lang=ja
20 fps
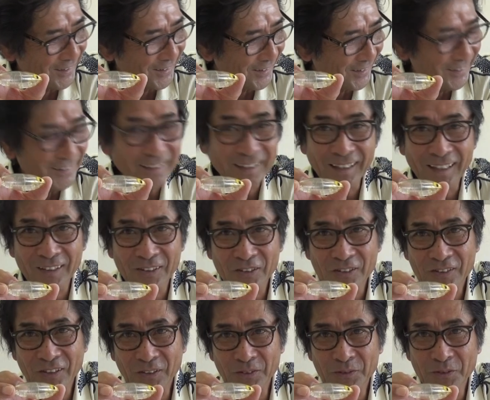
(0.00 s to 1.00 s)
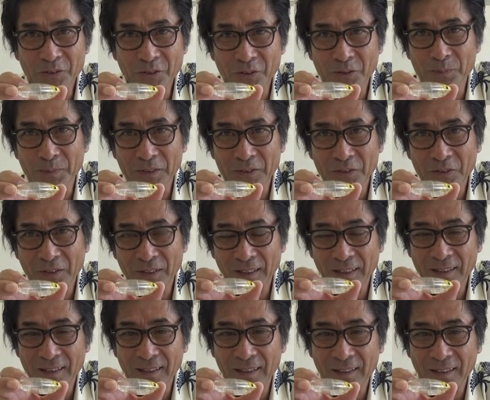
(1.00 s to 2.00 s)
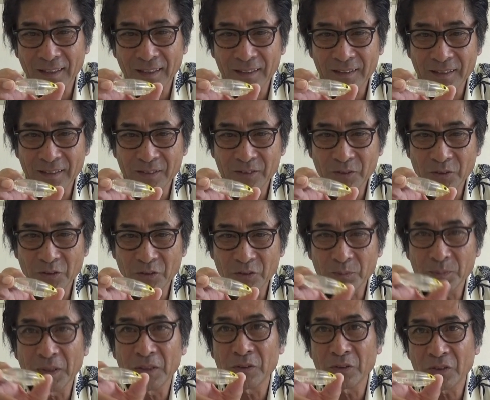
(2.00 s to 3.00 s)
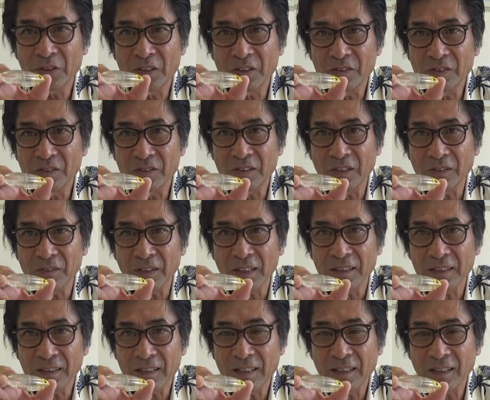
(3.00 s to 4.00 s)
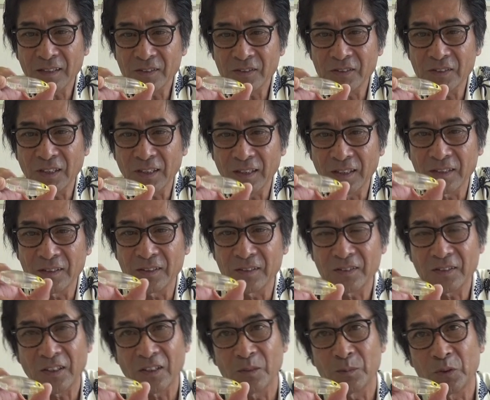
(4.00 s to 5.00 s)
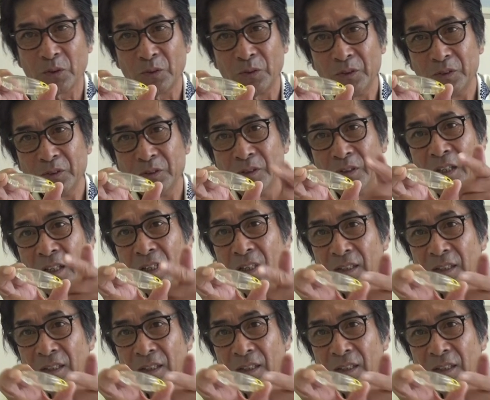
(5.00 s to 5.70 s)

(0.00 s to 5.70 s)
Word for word: かなかねあの竿の表面とかリールの表面の傷っていうのがね気が付いてないんですけどもこういう